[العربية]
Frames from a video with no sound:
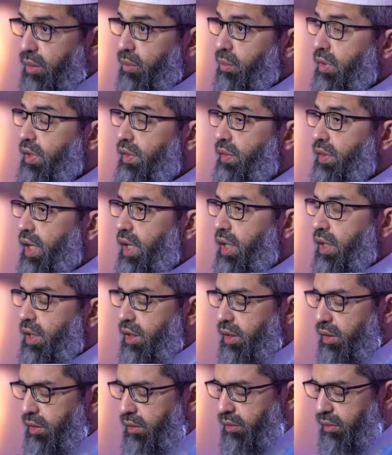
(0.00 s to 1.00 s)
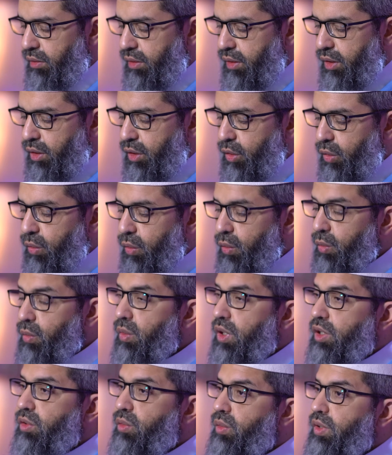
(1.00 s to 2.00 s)
والثاني
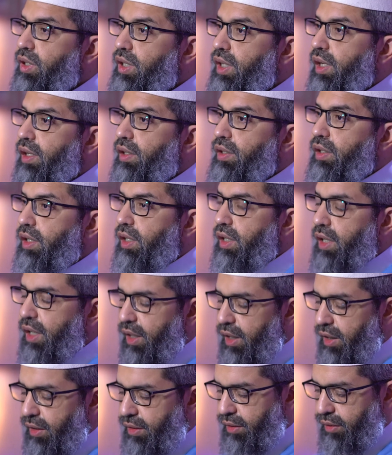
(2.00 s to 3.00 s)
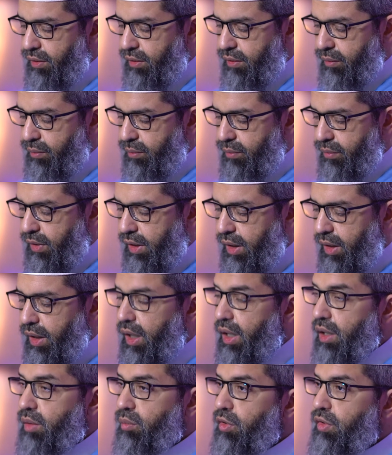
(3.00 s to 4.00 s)
قوه النقد الالحادي
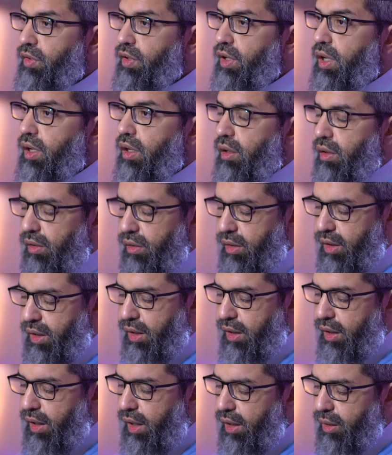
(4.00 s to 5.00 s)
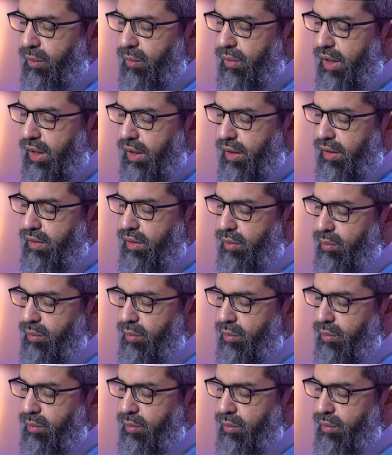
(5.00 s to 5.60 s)
المثار حول هذا